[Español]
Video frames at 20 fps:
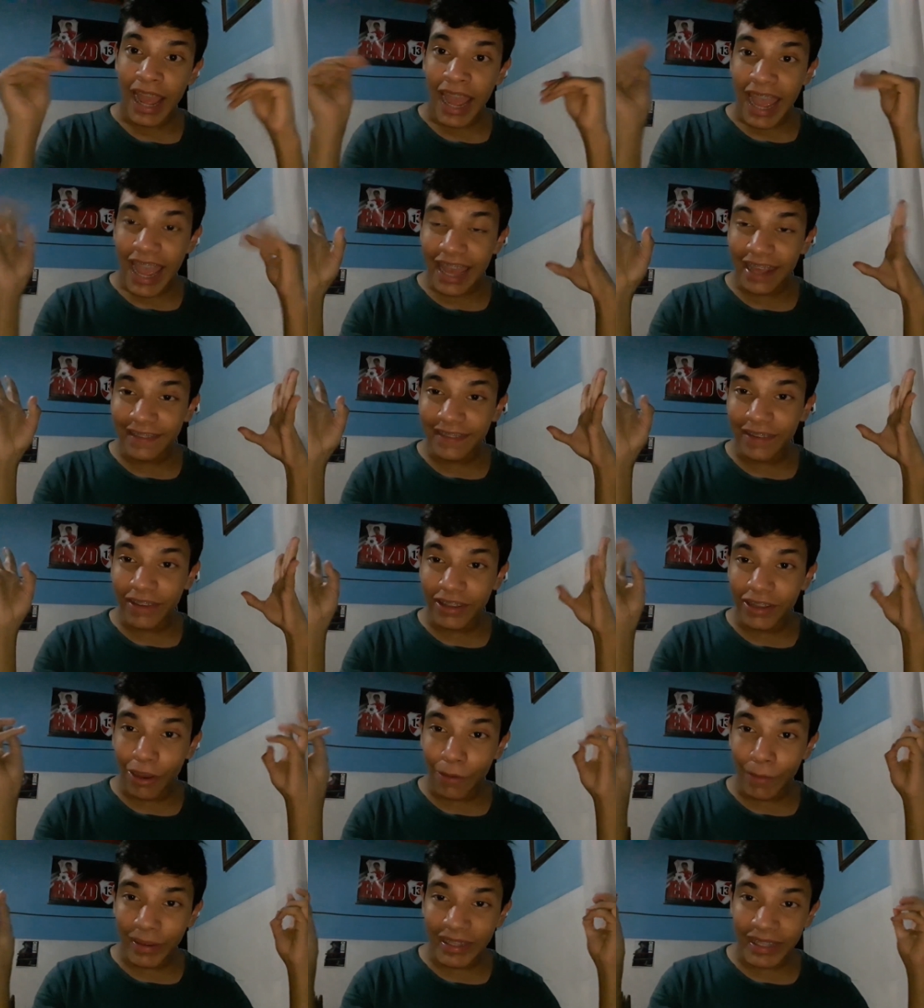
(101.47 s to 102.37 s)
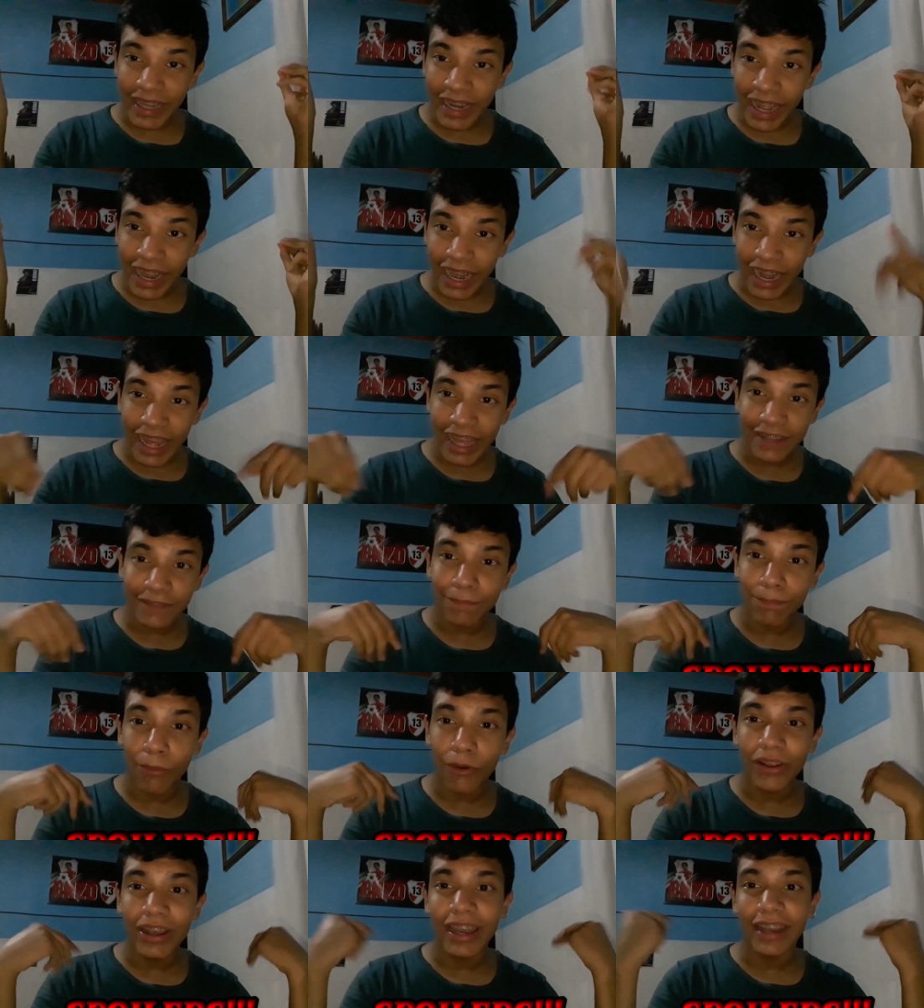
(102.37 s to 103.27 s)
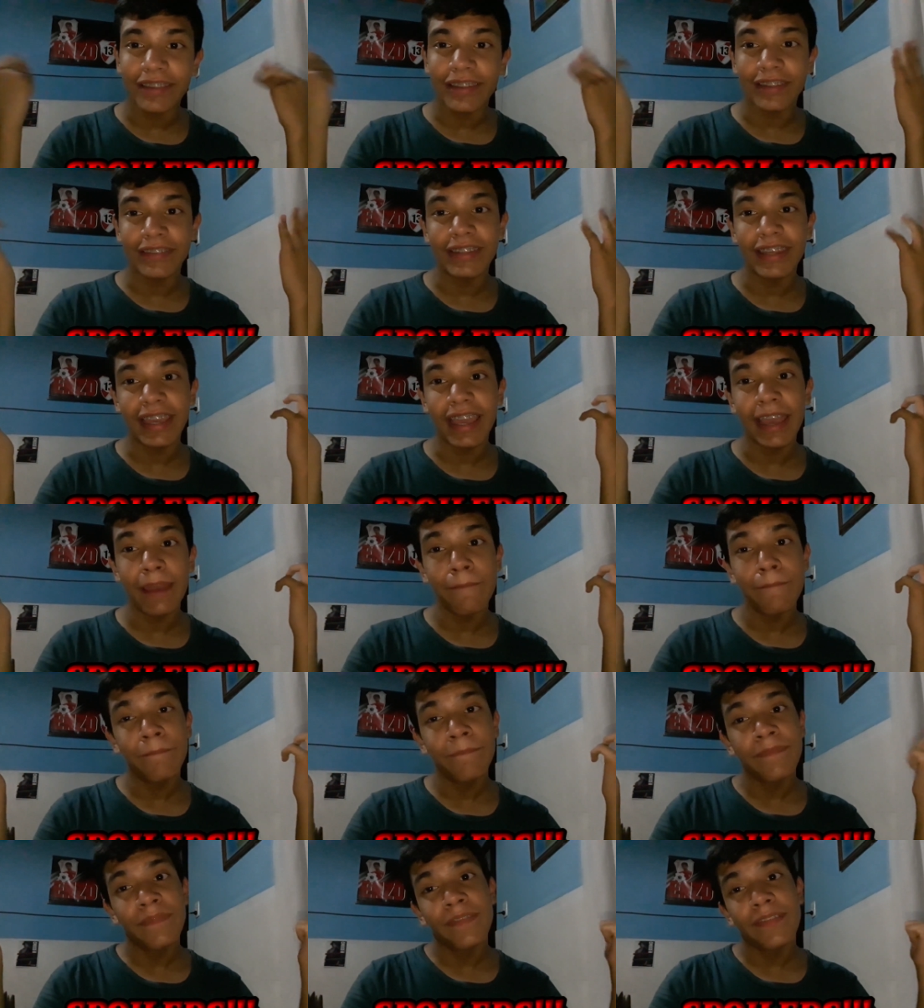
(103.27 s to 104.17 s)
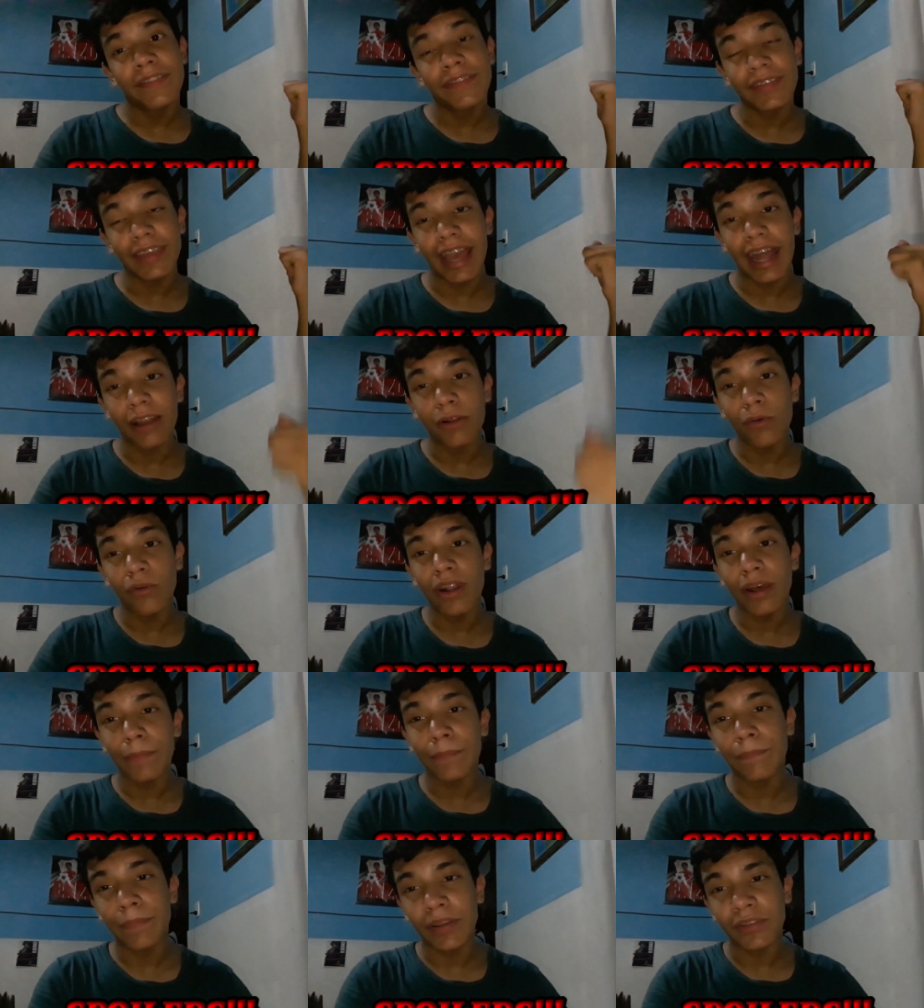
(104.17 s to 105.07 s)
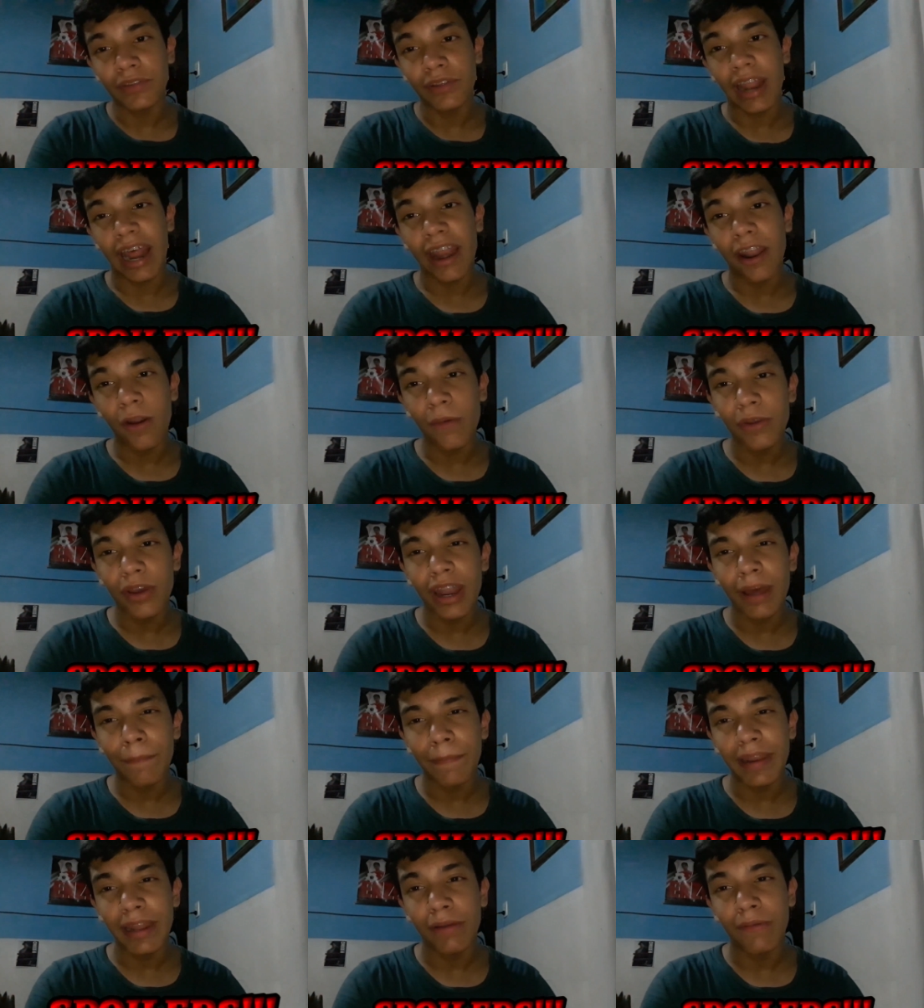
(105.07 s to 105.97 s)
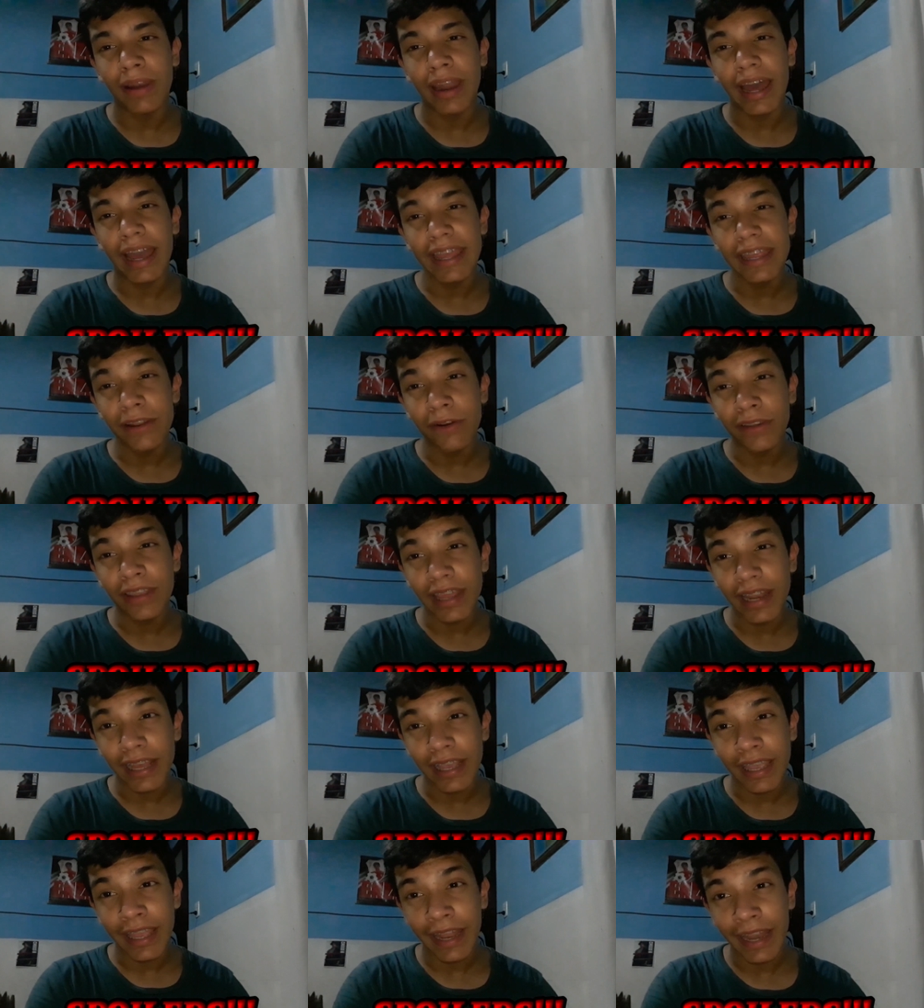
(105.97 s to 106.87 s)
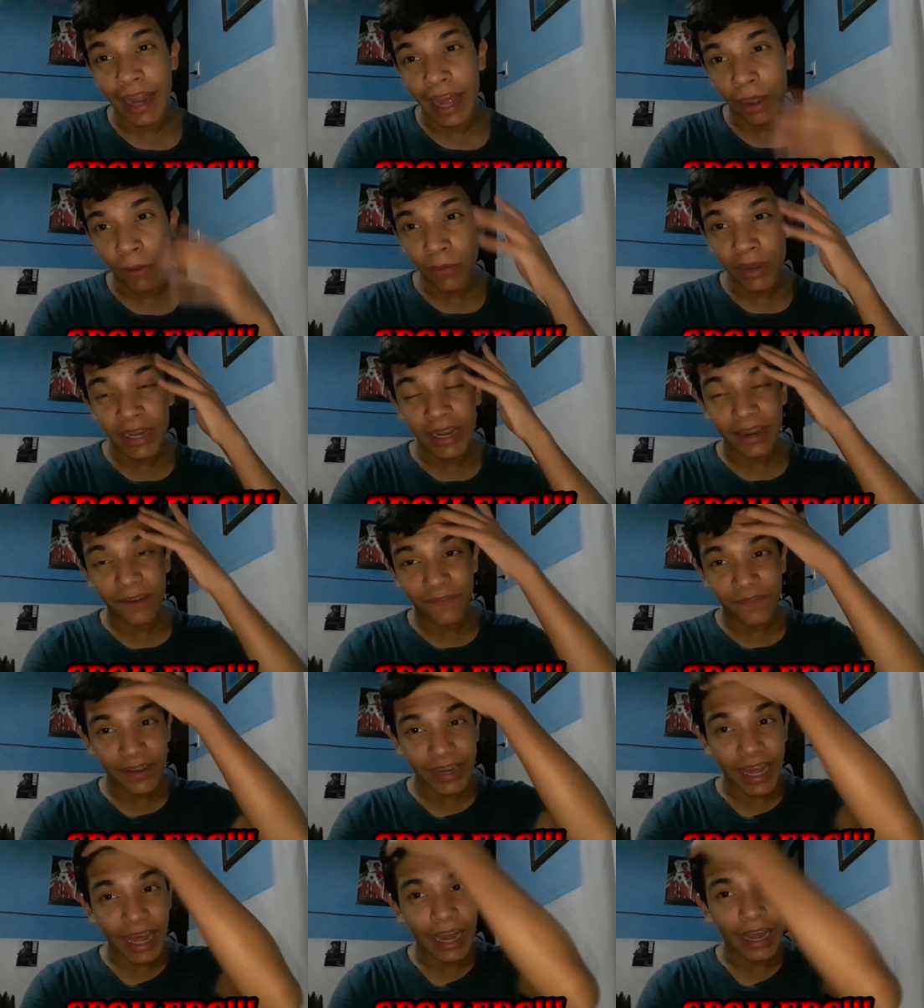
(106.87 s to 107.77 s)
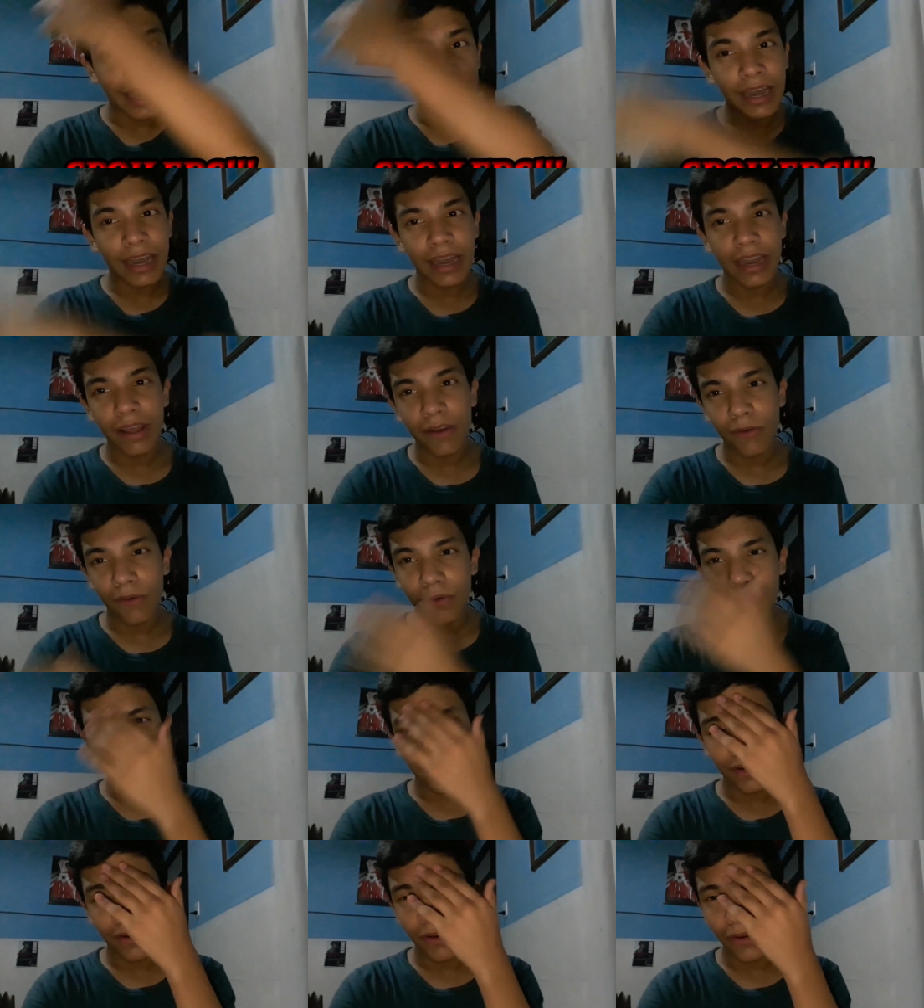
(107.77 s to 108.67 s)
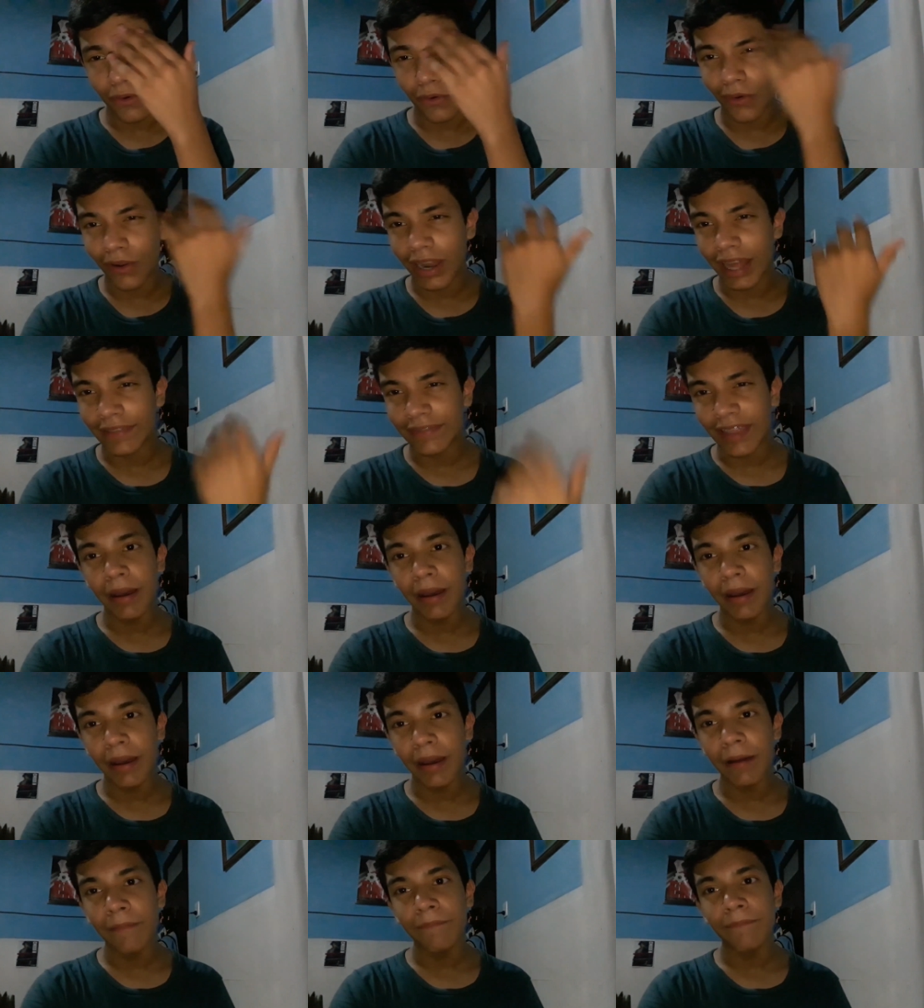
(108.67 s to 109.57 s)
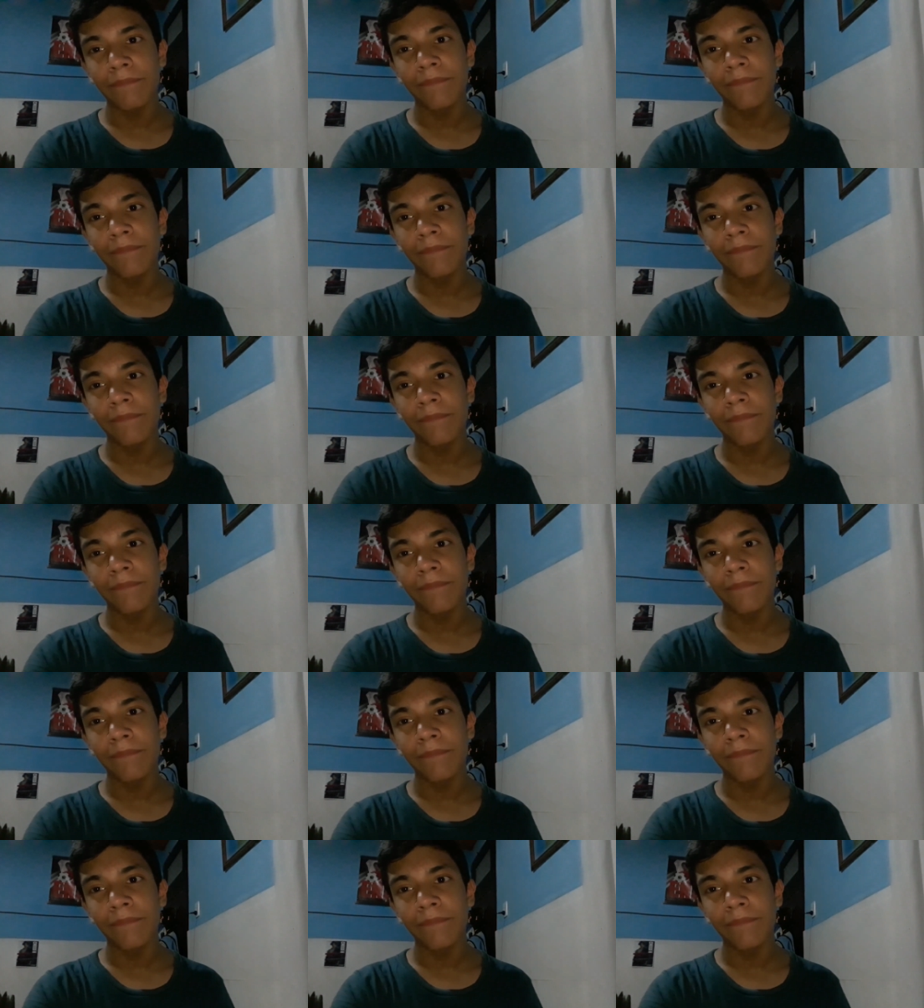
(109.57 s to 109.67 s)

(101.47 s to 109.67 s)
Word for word: Este video va a tener spoilers, así que si alguna persona no vio la película y no quiere que la arruine el final o la trama,